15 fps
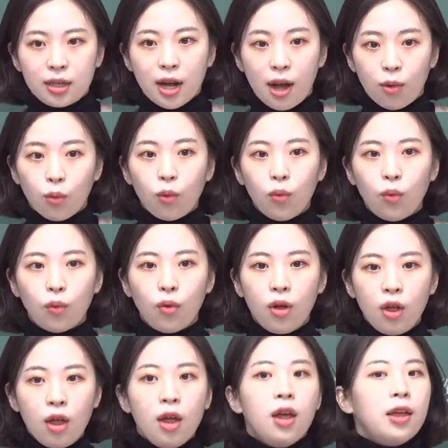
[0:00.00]
하고
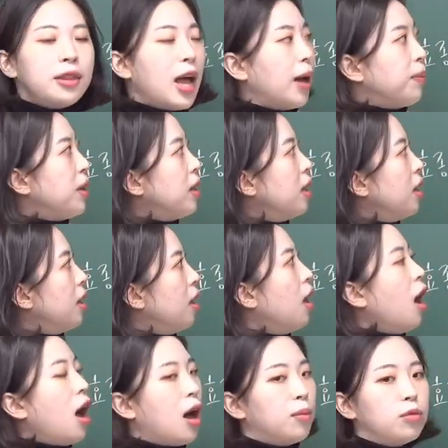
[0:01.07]
남인은
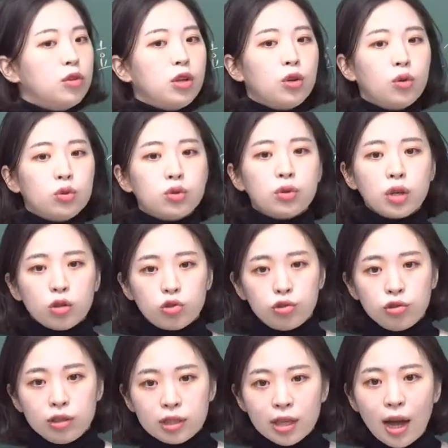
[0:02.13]
아무리 효종이
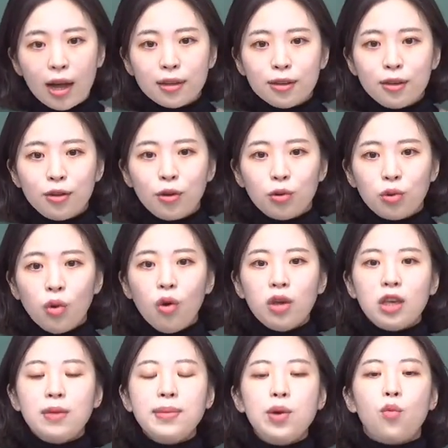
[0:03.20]
둘째 아들이어도
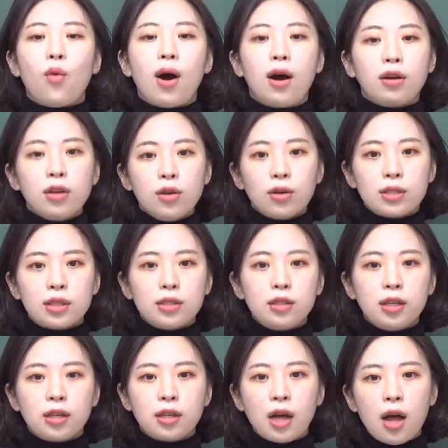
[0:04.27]
이미
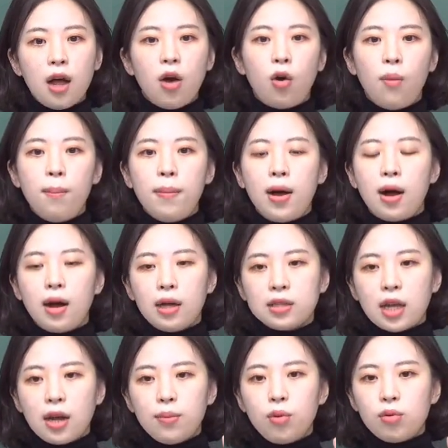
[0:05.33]
왕이었으니까 엄마가
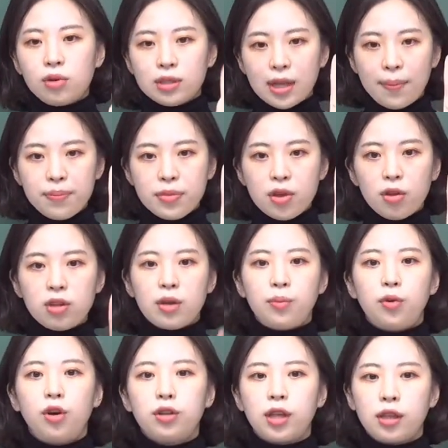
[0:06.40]
상복을 삼 년
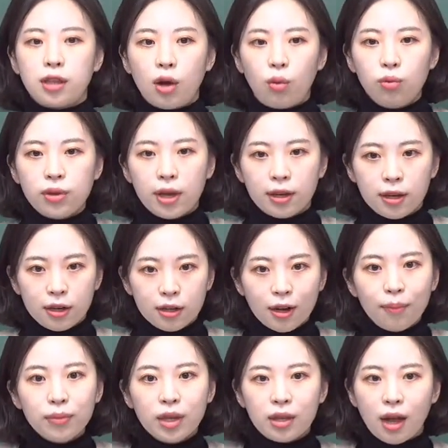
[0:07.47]
입어야 된다고 얘기를
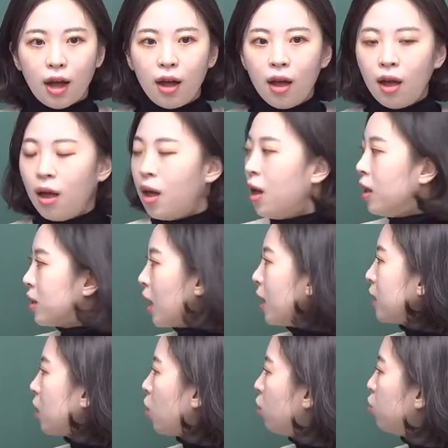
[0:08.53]
합니다. 자,
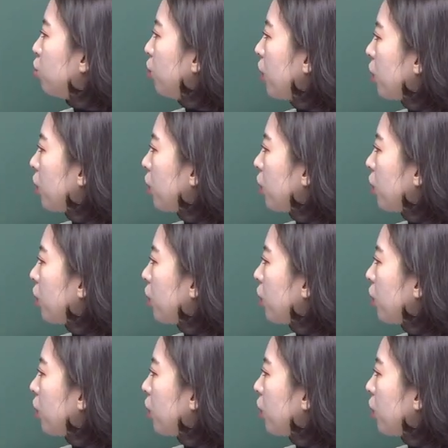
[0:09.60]
이제 현종이